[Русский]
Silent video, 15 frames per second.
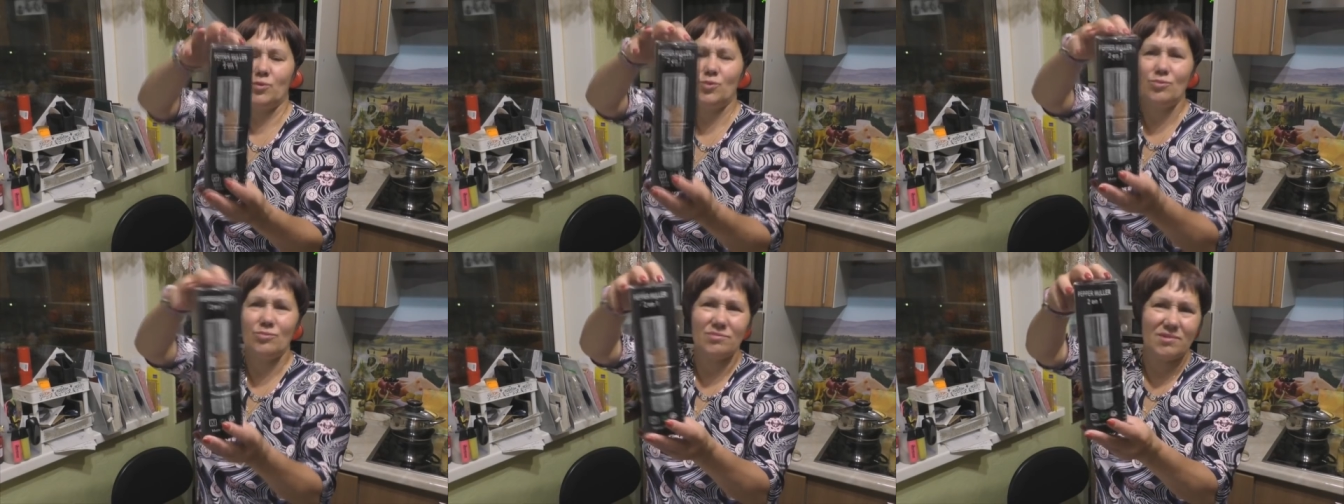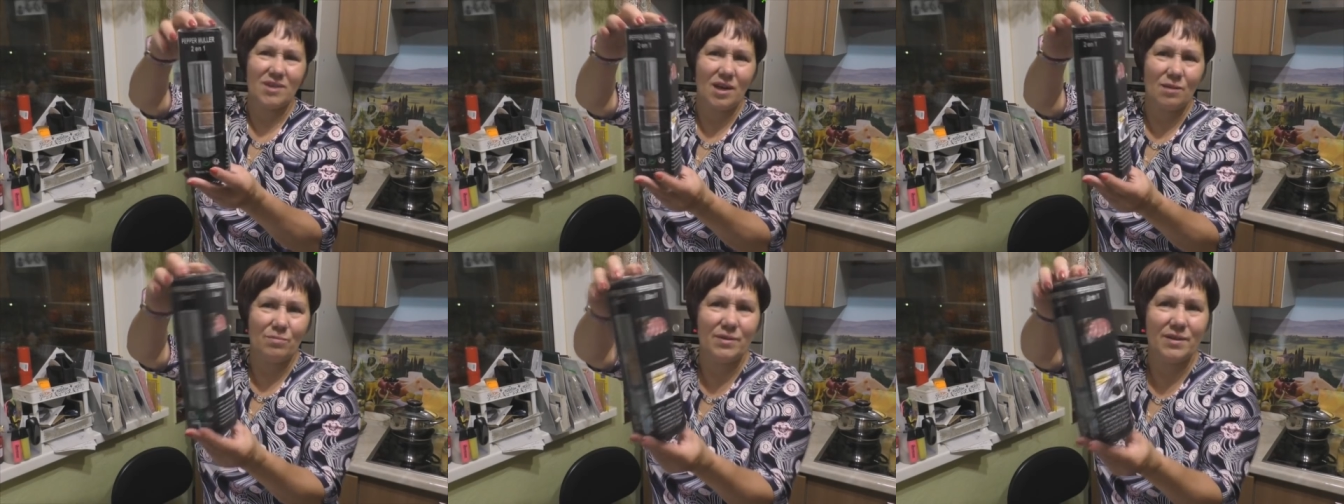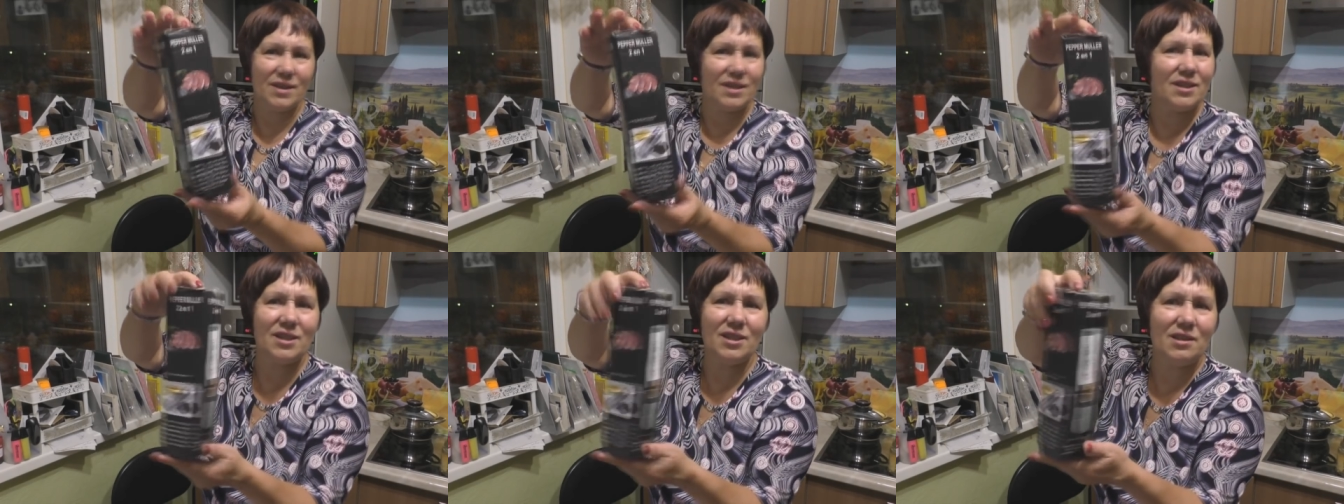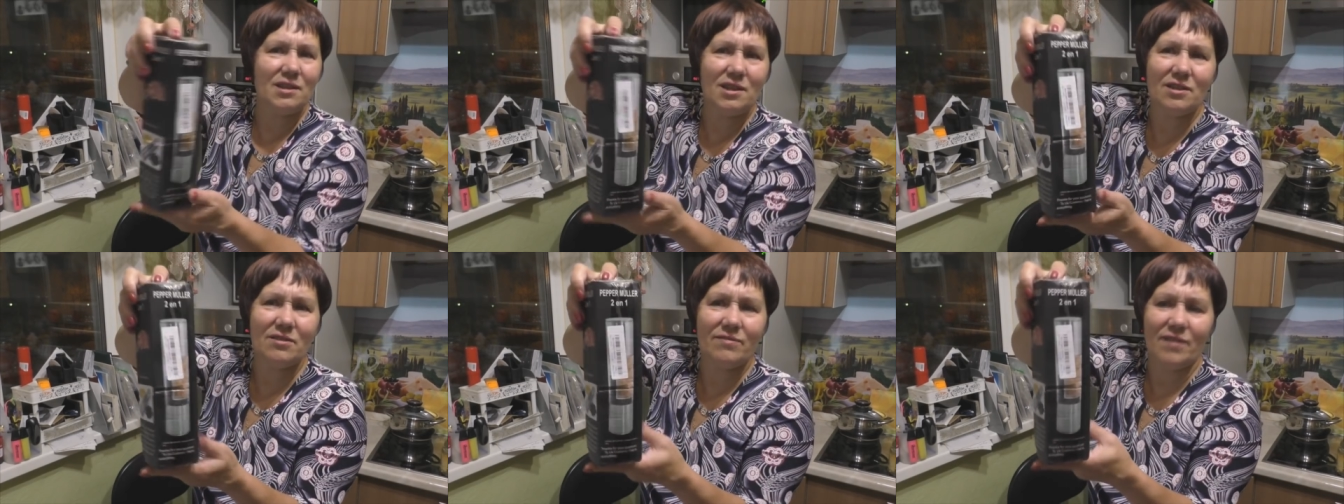ну, как бы
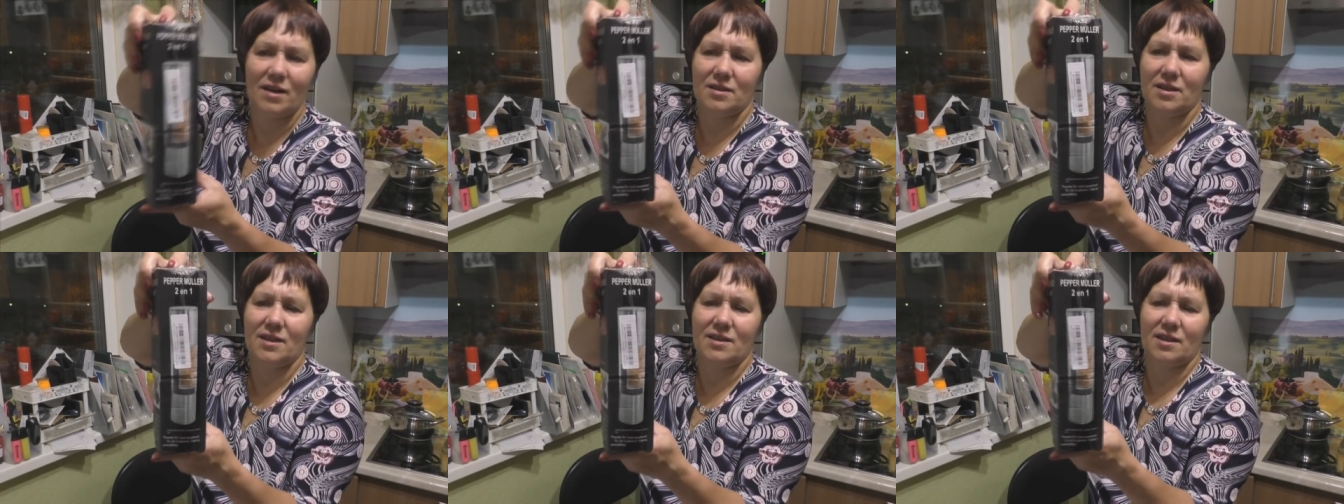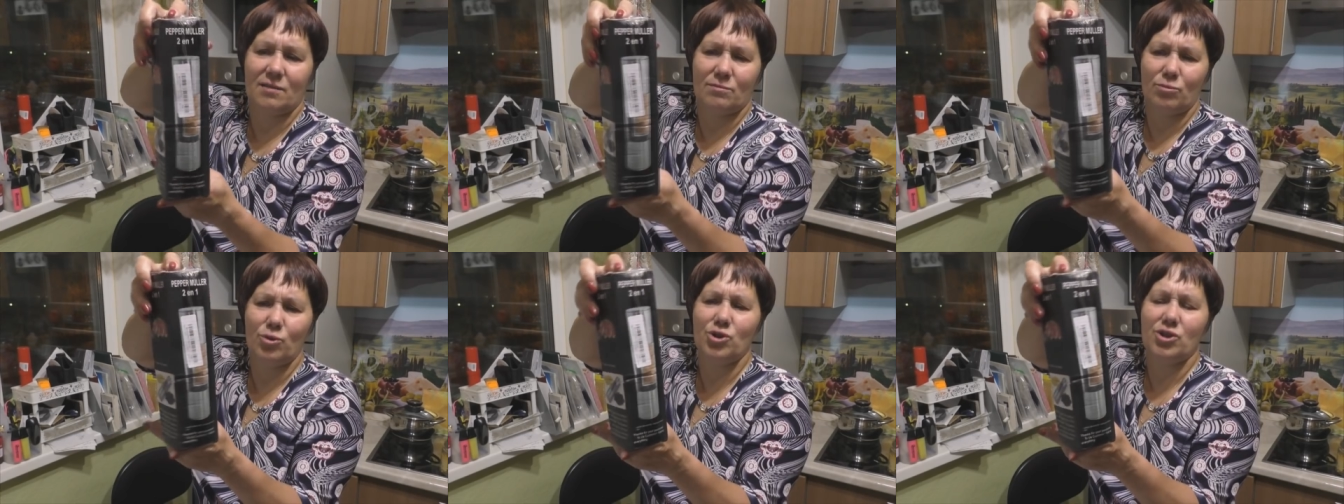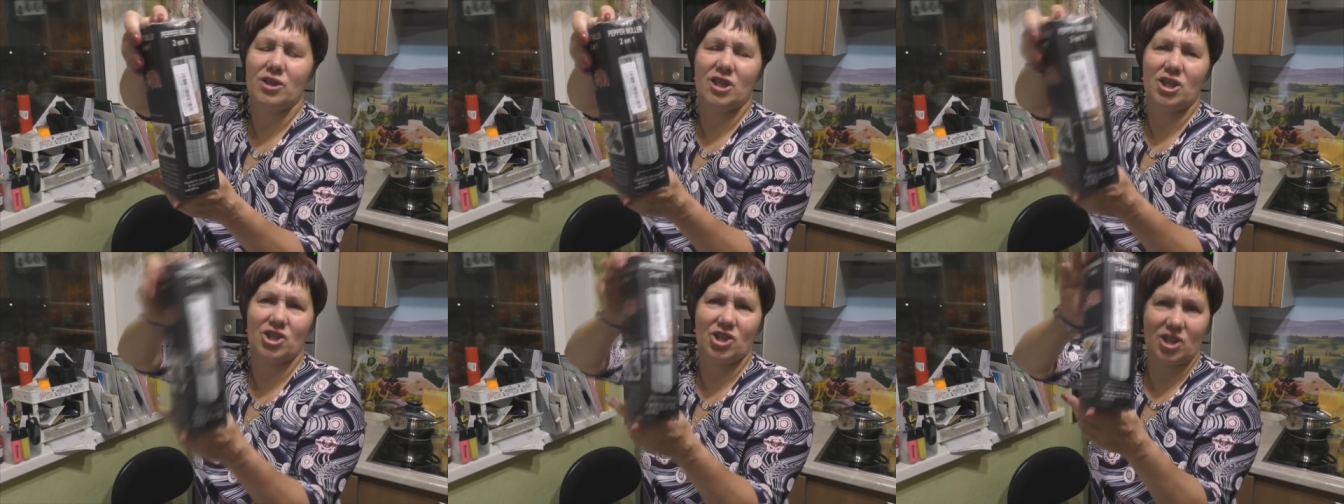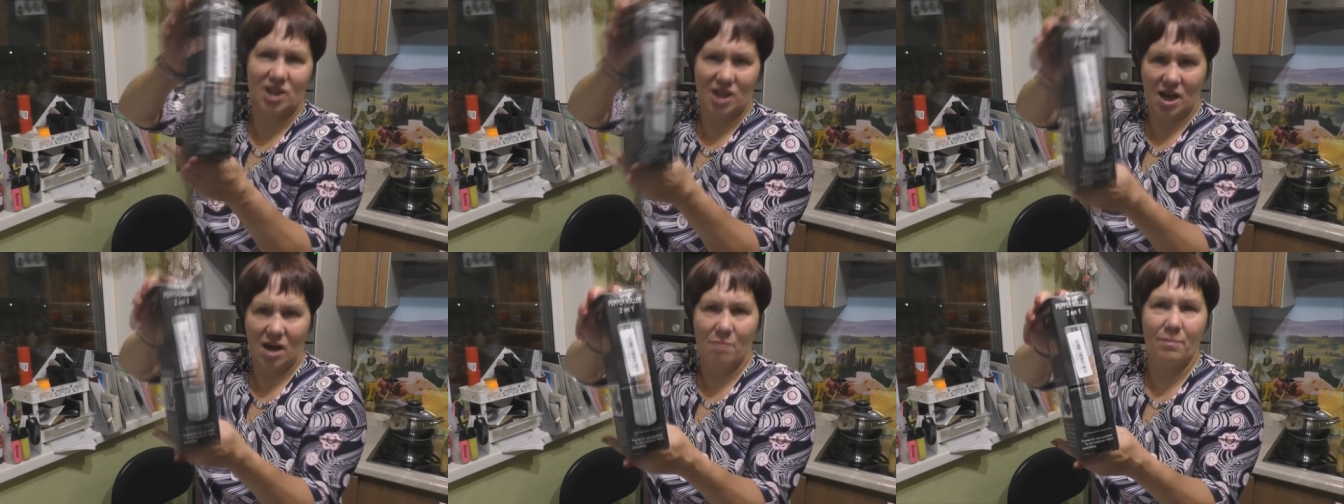нерваная так, можно даже
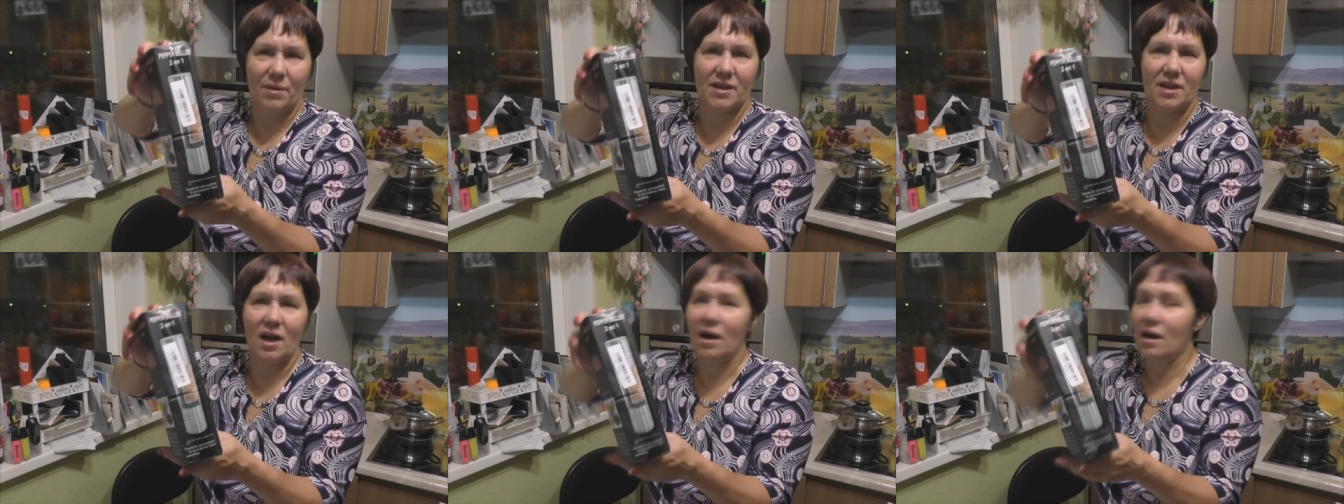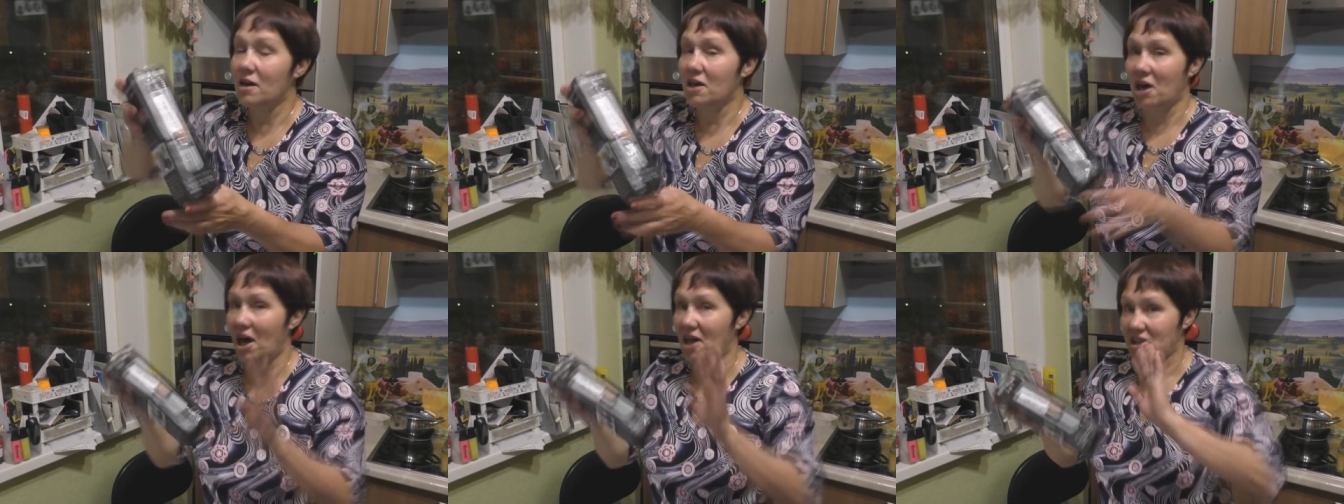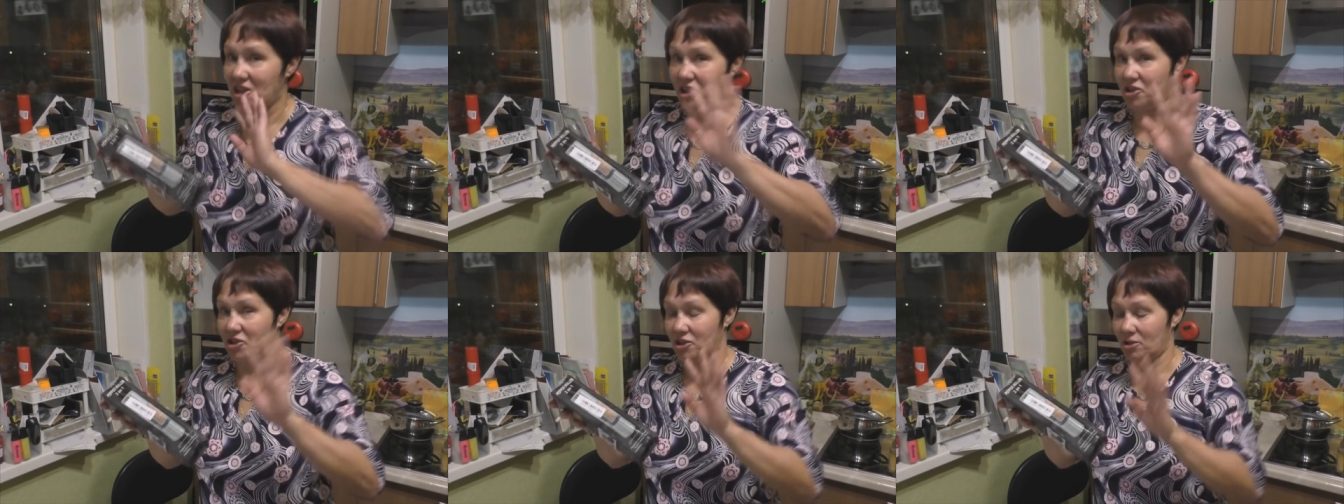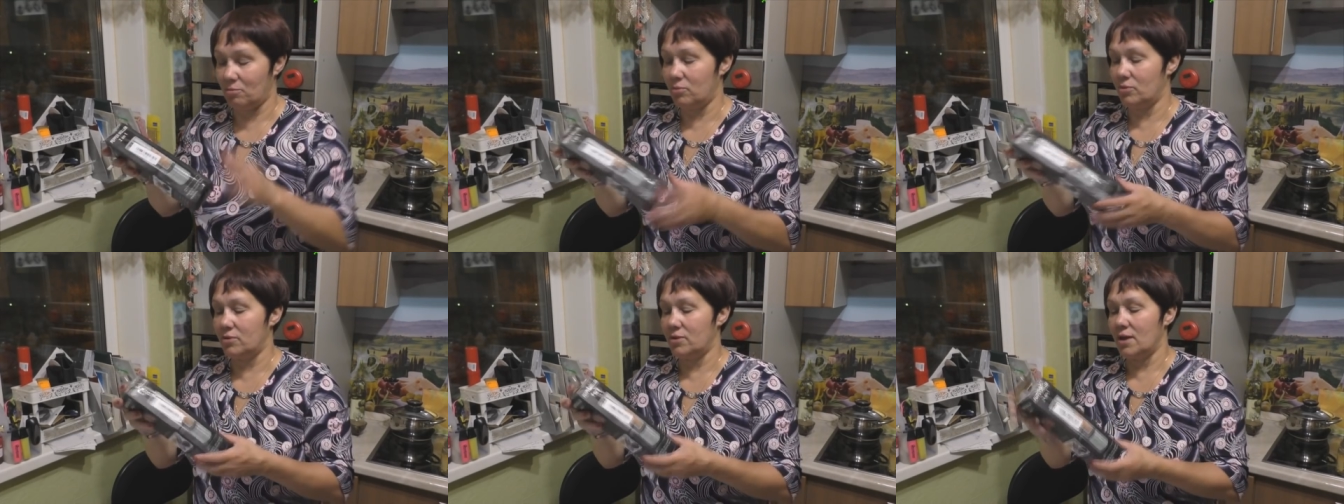на подарок, отлично
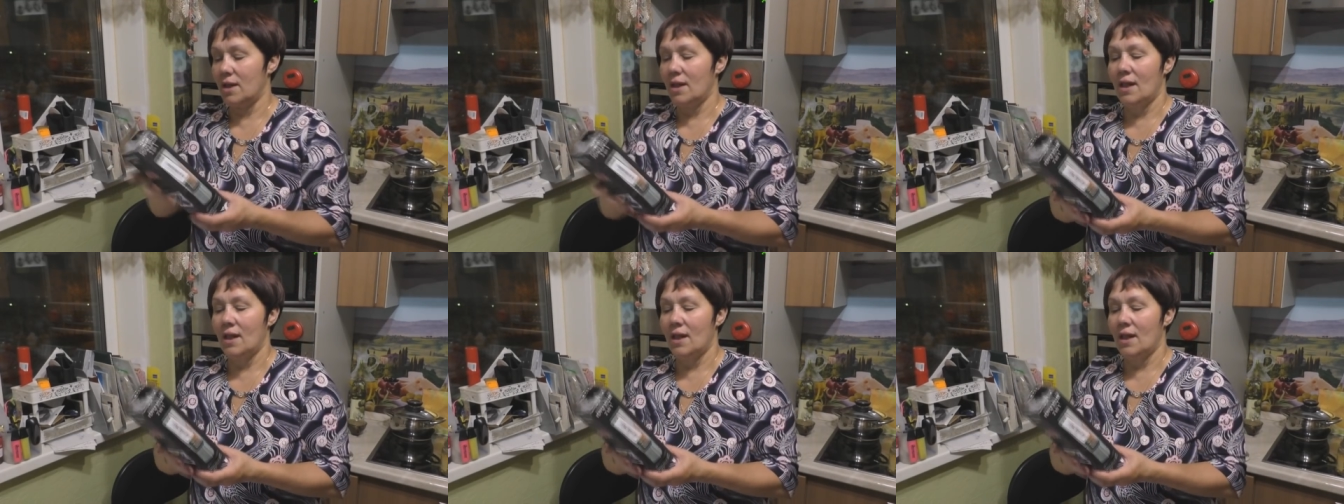будет.